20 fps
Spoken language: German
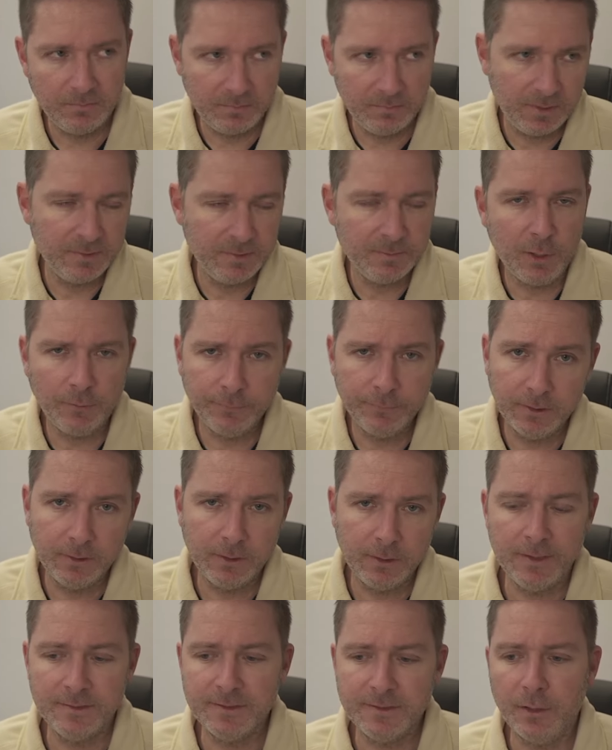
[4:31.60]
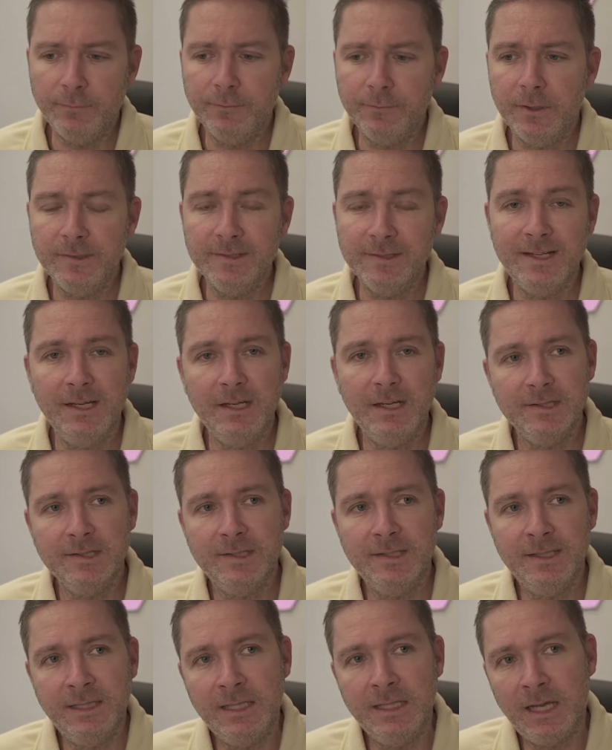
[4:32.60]
das Beauftragen eines Auftragskillers.
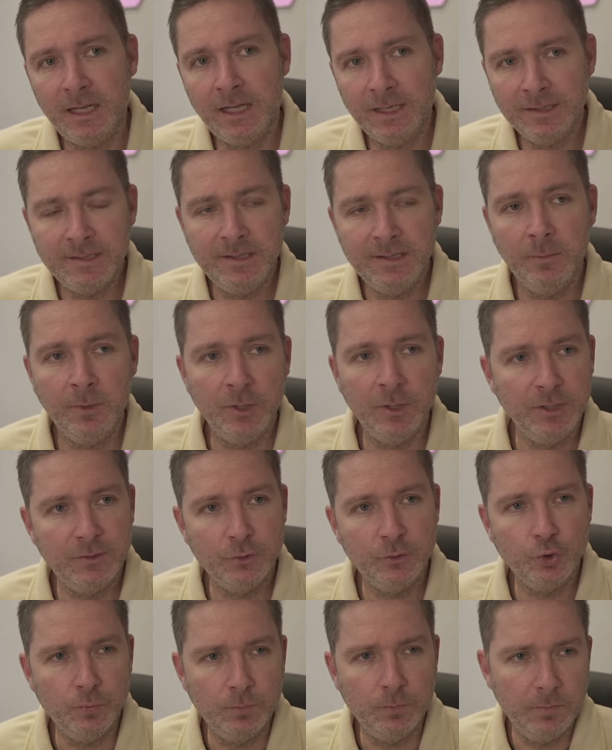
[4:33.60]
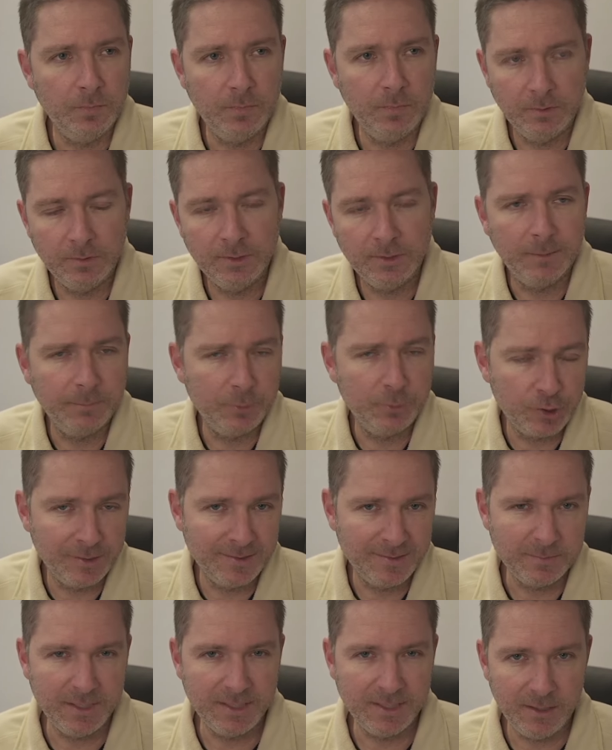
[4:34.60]
Da das hier aber nicht zum
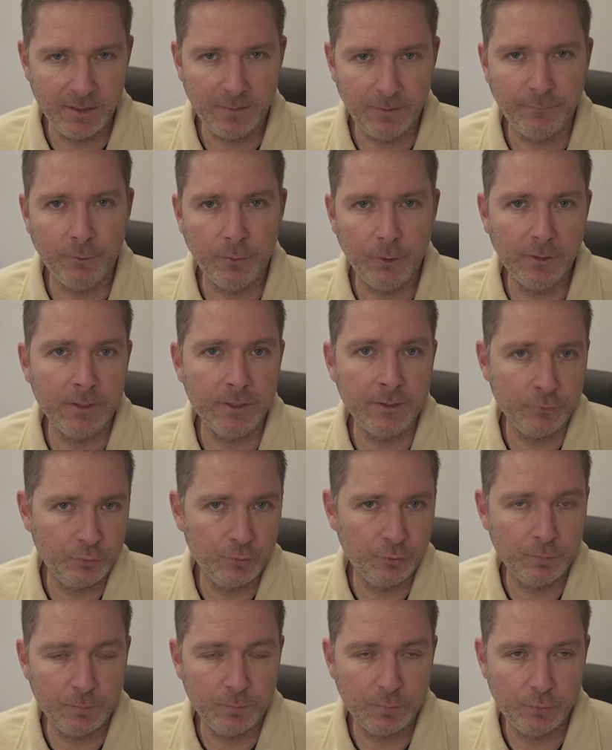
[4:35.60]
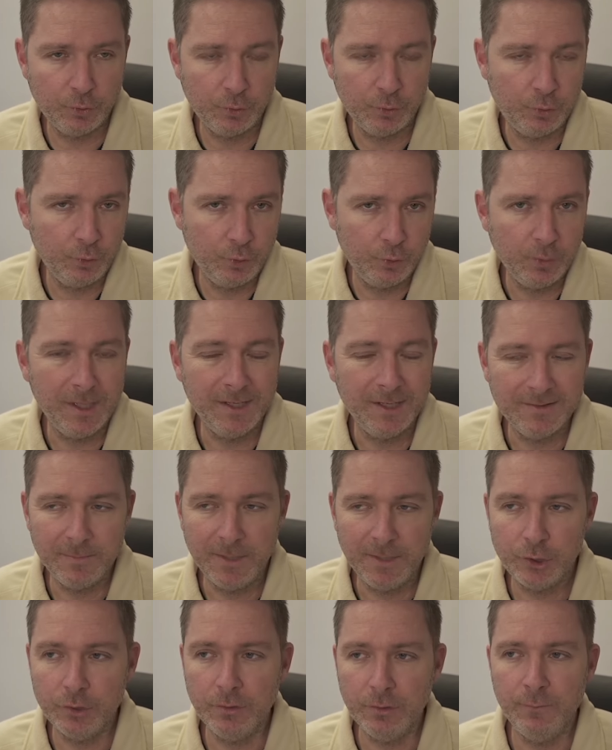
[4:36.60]
tatbestandsmäßigen Erfolg, also zum, zur Tötung eines
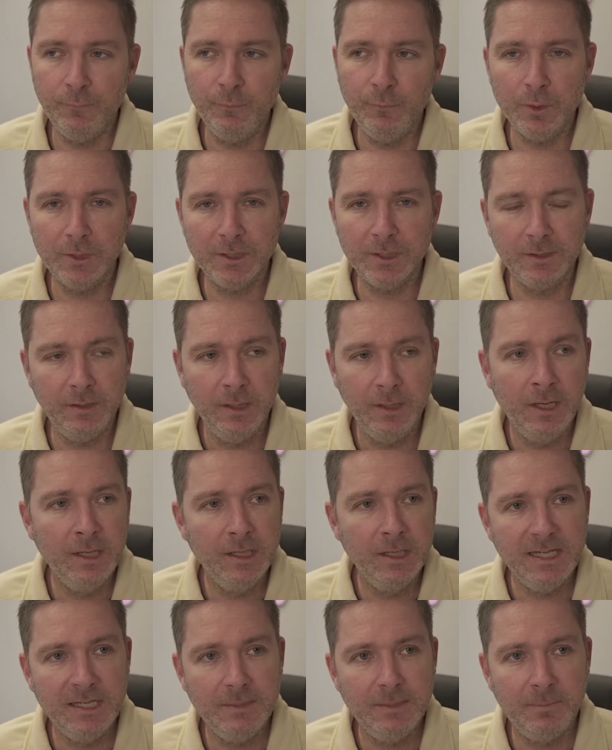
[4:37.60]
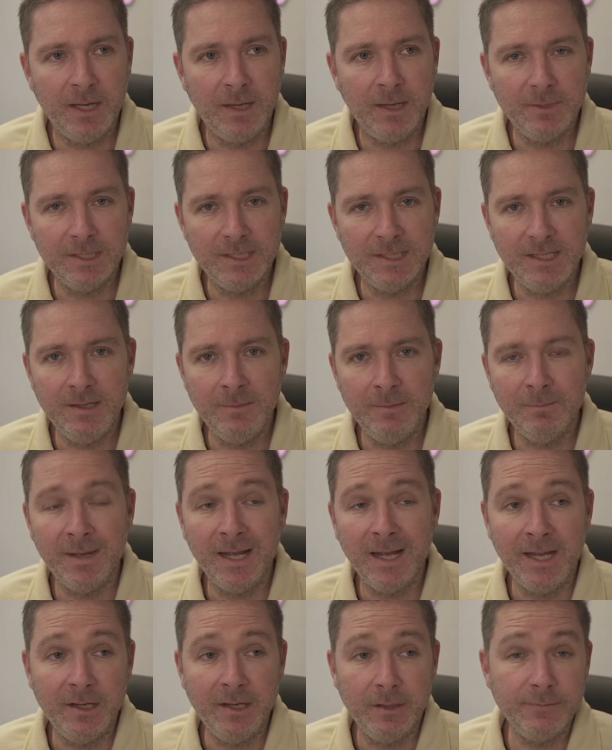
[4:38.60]
Menschen geführt hat, bleibt es eben bei
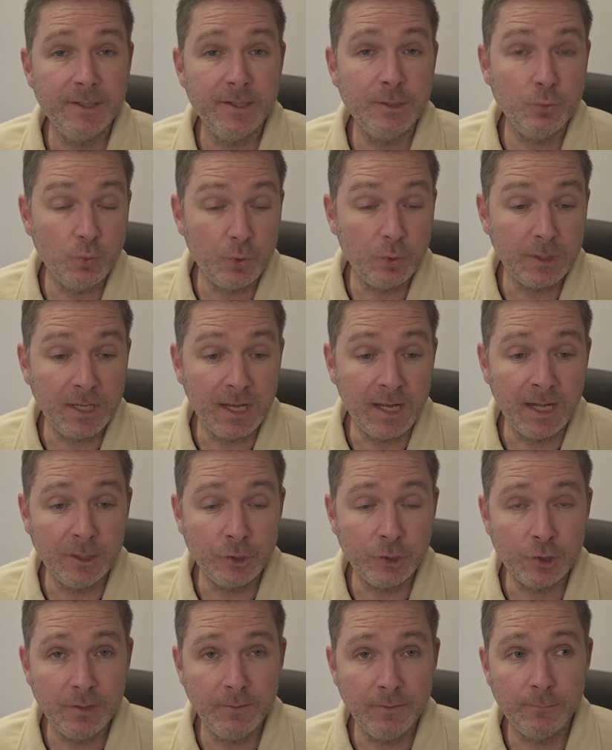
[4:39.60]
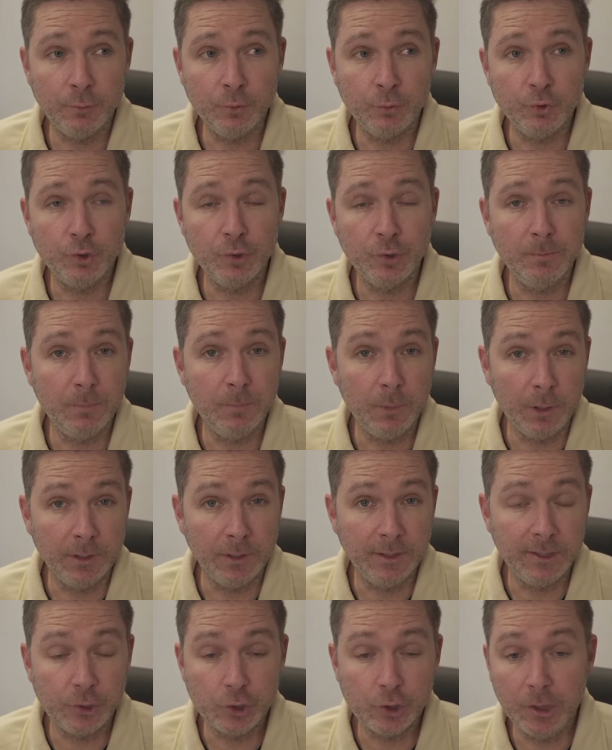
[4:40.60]
einer versuchten Anstiftung zum Mord.
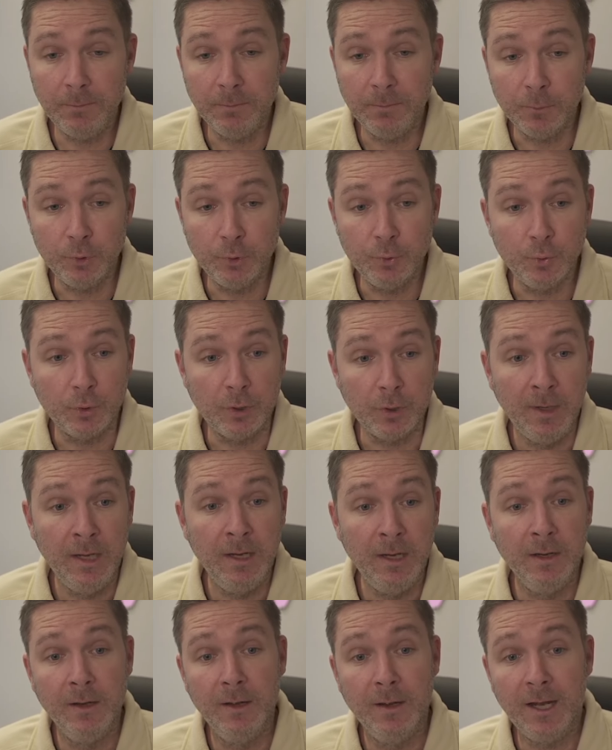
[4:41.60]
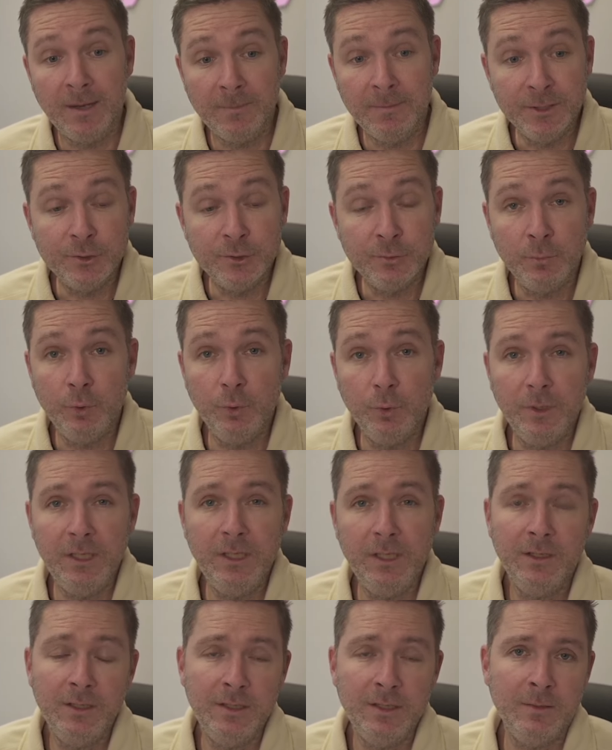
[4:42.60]
Ja, schlimm genug. Aber zum Glück
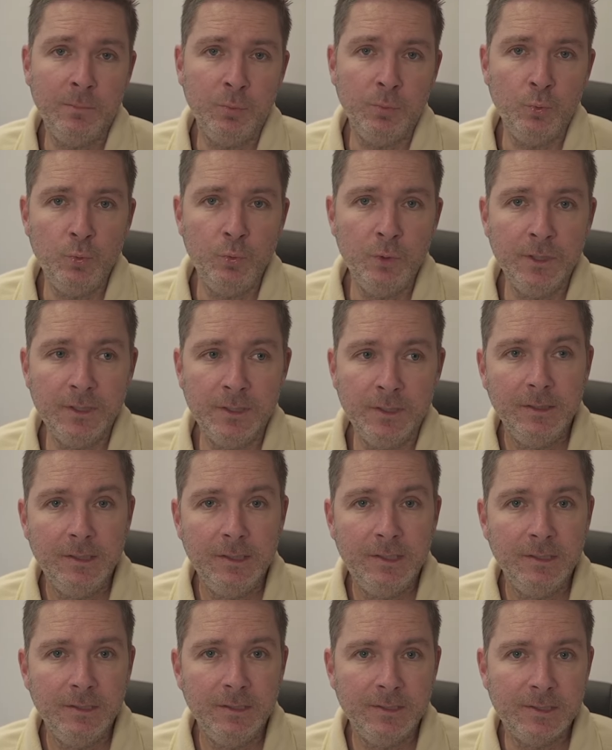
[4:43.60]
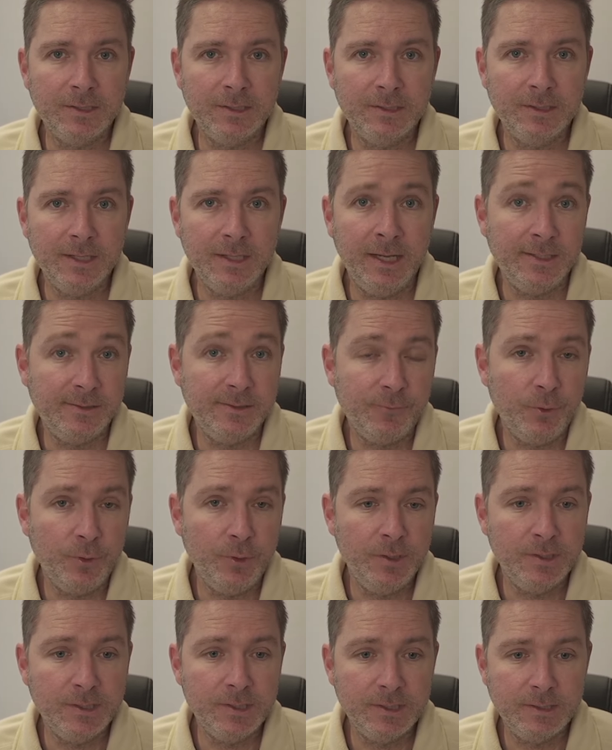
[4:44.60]
hier der Bruder des
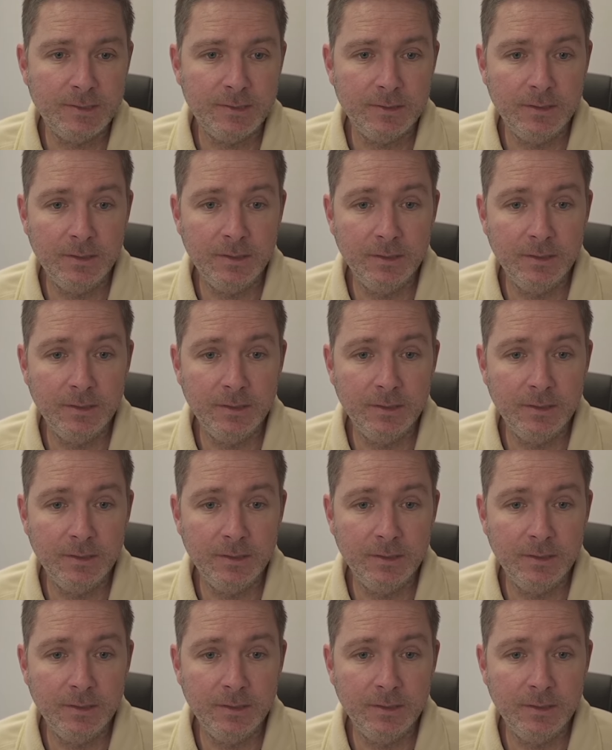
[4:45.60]
Ex-Freundes